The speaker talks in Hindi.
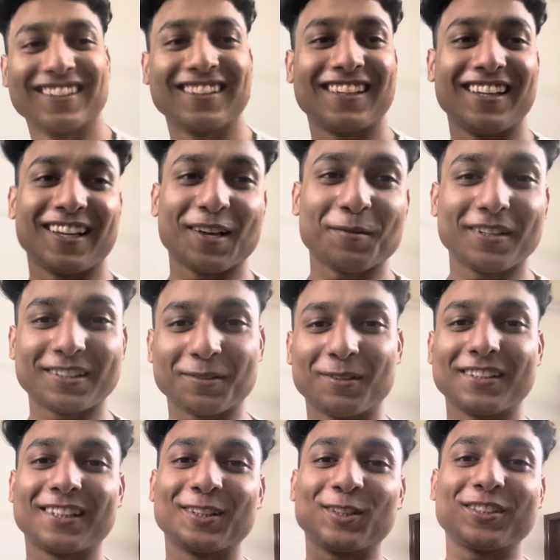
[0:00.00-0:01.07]
ठीक है भाई समझ
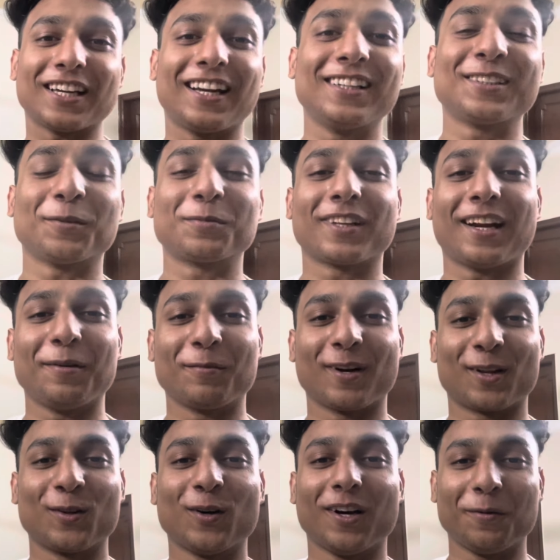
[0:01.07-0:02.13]
गए तो चैनल सब्सक्राइब कर
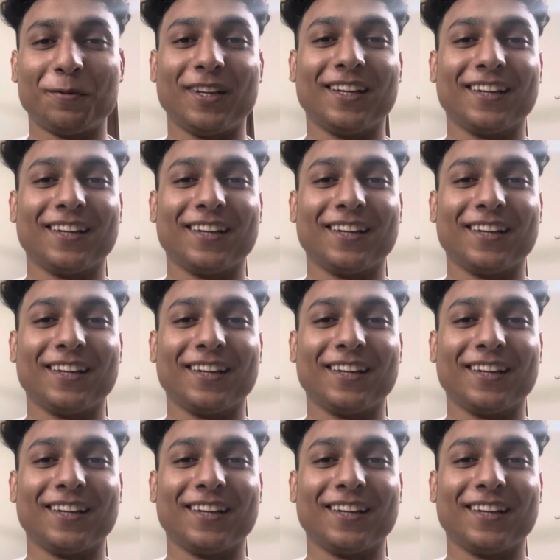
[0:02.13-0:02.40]
दो अभी